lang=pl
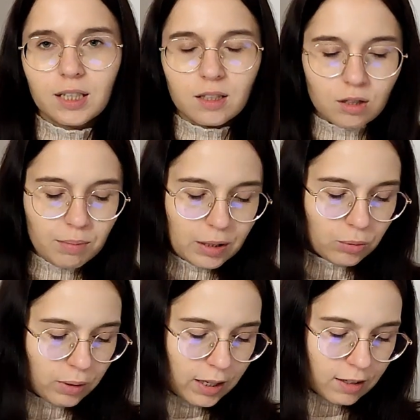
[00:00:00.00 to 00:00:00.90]
Jest to
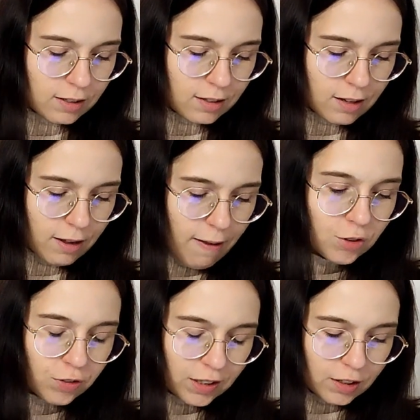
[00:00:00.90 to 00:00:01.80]
matura z
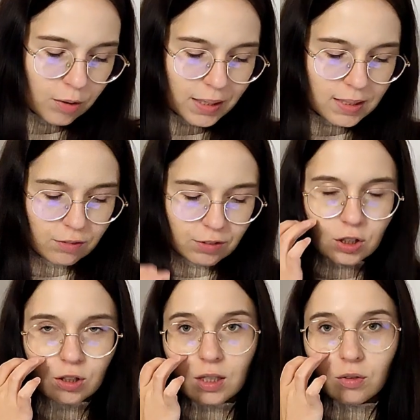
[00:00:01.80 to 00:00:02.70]
4 marca
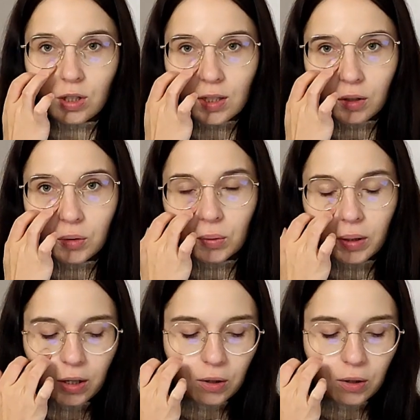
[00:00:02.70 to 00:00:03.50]
2022